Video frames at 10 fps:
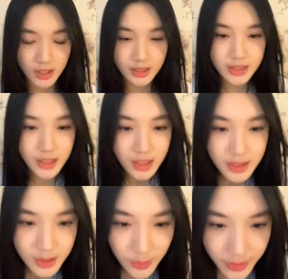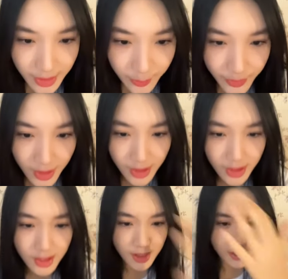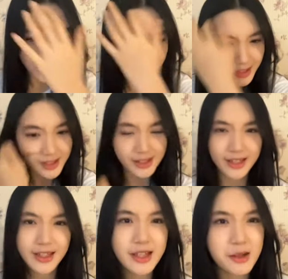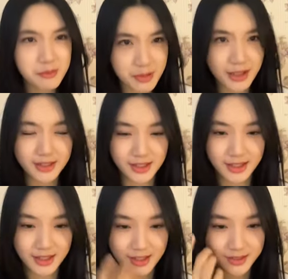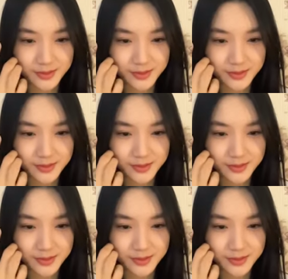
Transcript: tadi nggak ada notifnya iya deh kayaknya ngebug deh